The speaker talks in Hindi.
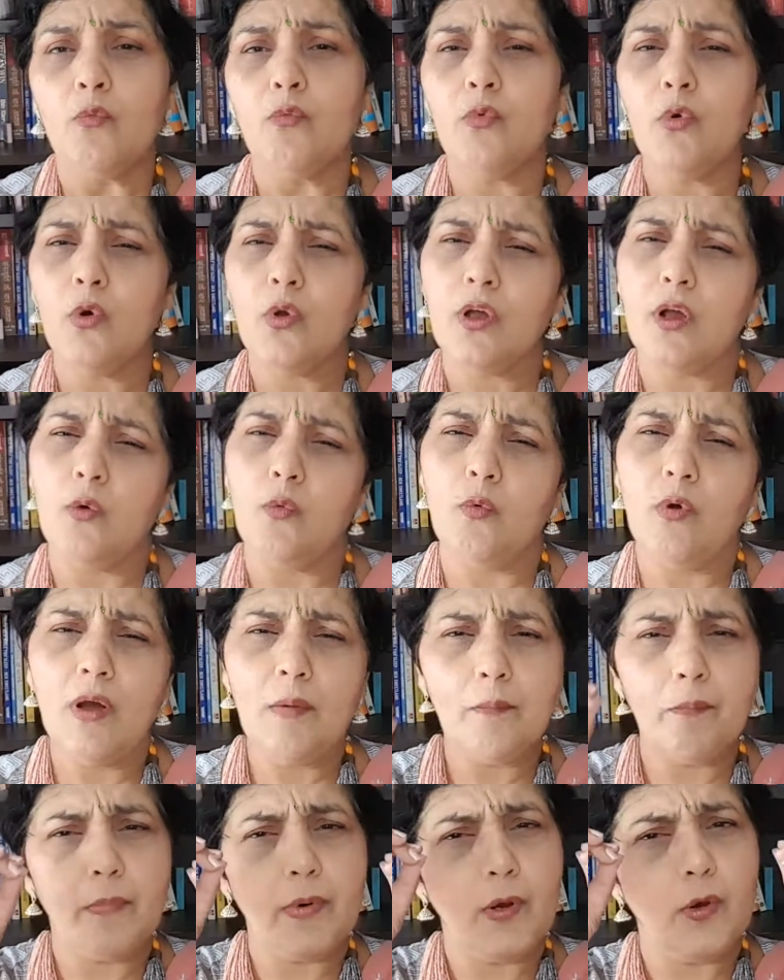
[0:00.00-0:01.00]
वो कौआ
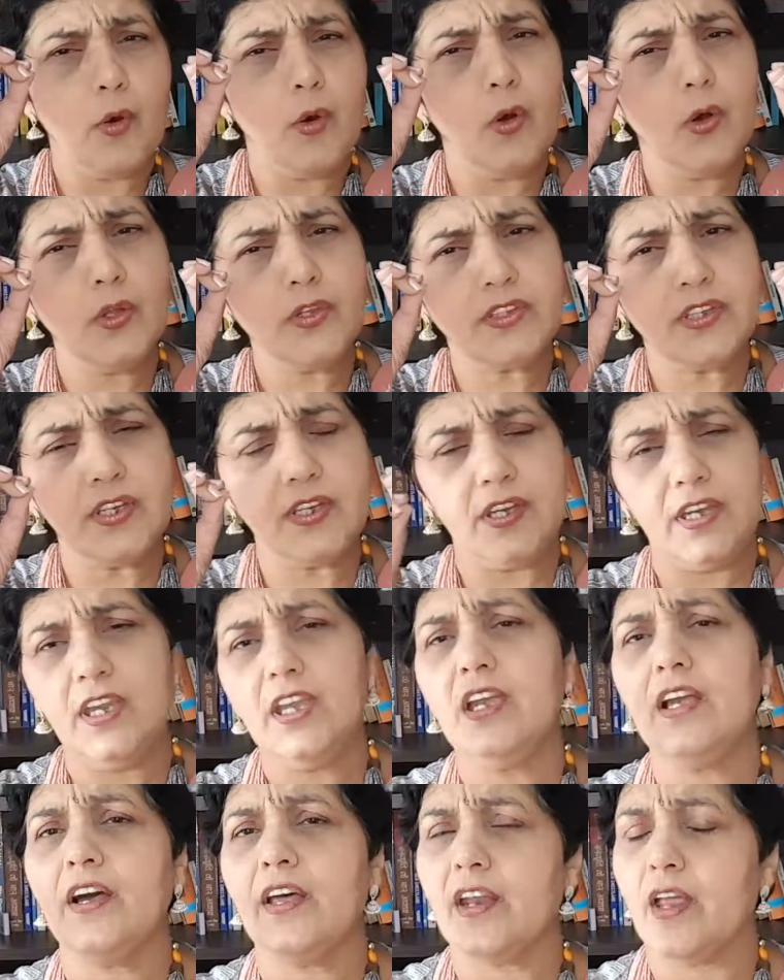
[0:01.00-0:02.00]
बहुत
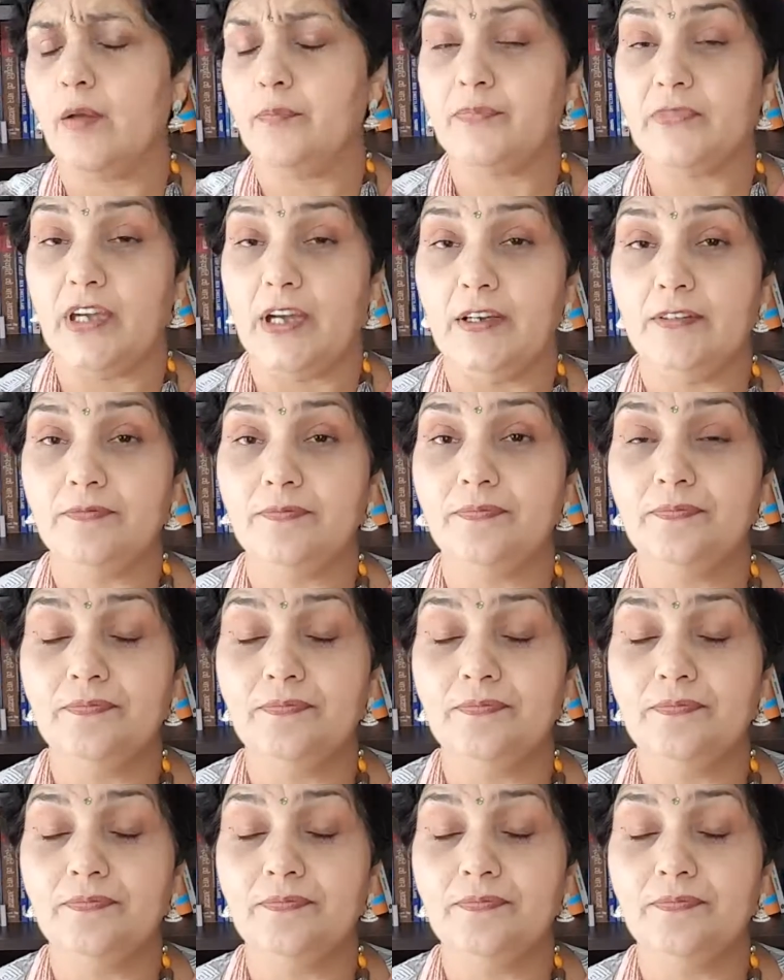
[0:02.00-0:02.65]
ही खराब था